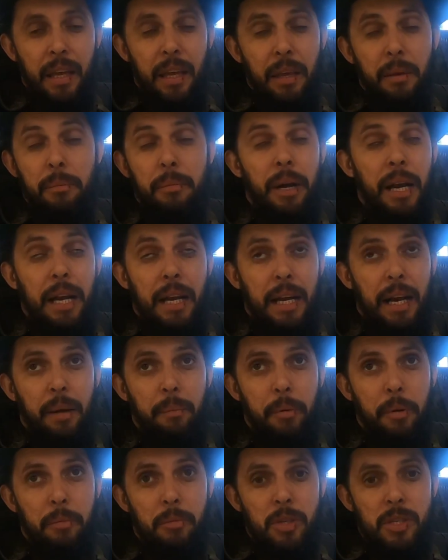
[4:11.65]
embarcar
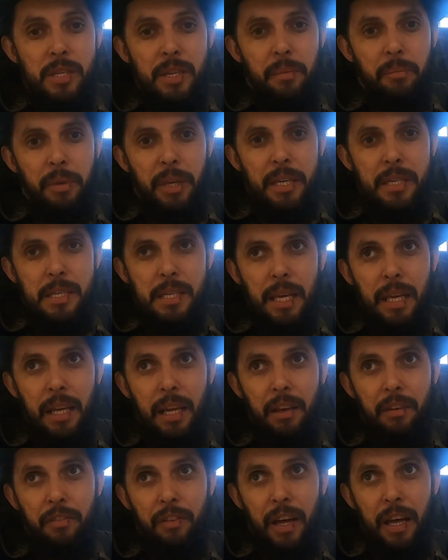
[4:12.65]
para Moçambique sem
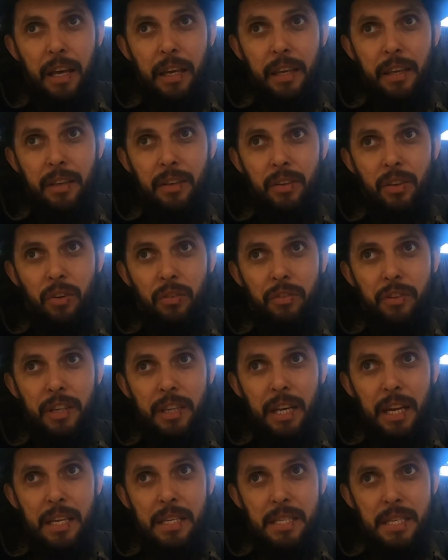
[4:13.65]
levar aquilo que eu vim
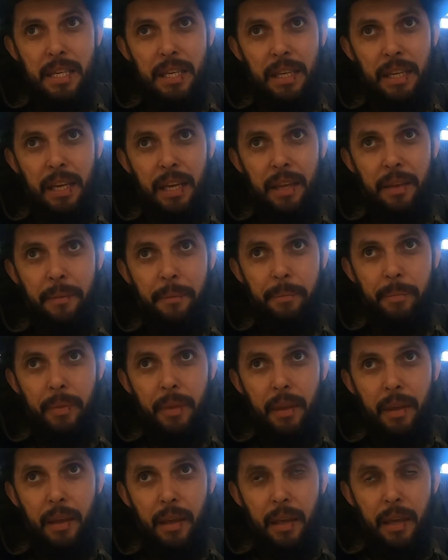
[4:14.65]
trazer, né?
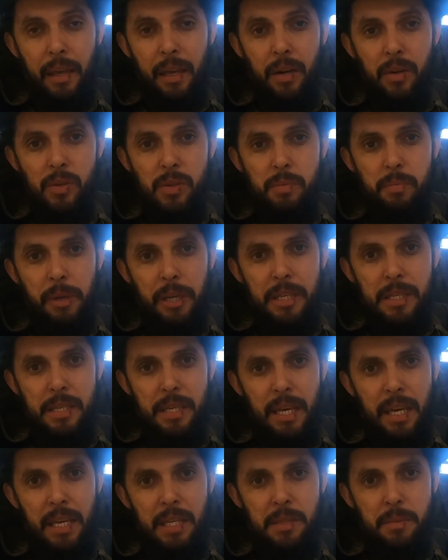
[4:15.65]
Que é os
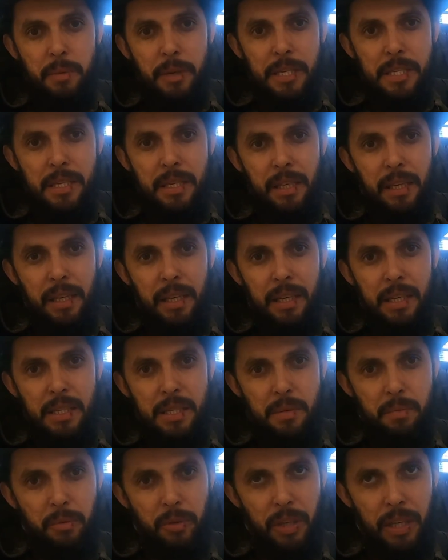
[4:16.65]
presentes para as
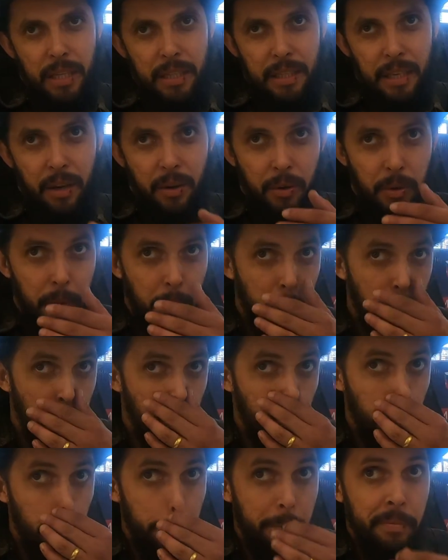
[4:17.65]
crianças, para o Natal.
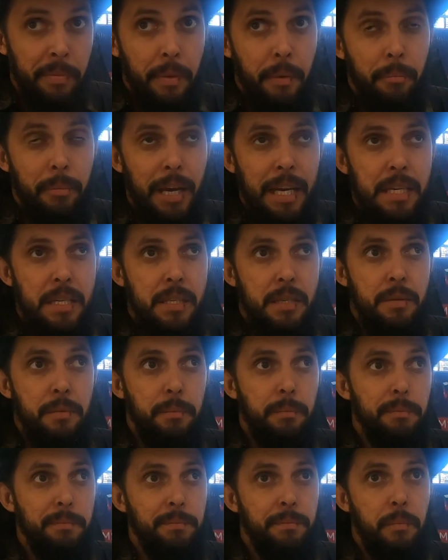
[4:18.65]
Mas,
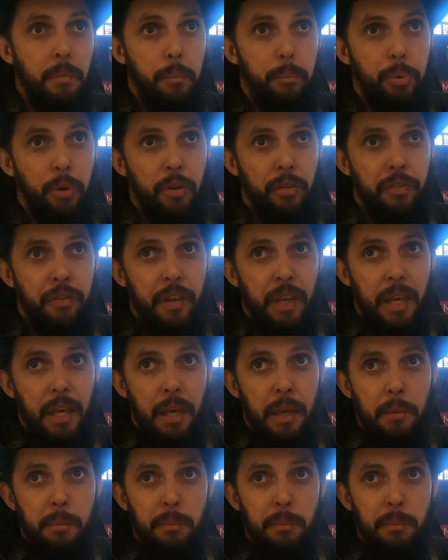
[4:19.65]
por fim,